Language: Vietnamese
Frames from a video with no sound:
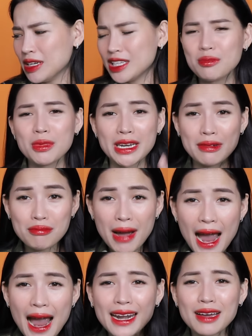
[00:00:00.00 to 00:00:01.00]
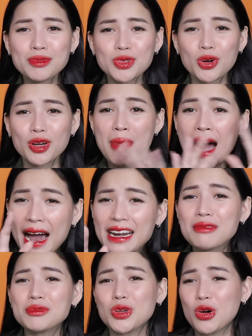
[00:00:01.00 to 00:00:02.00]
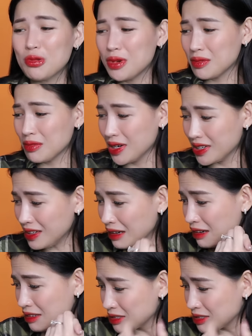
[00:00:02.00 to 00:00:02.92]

Nhưng mà đến 3 năm rồi mình mới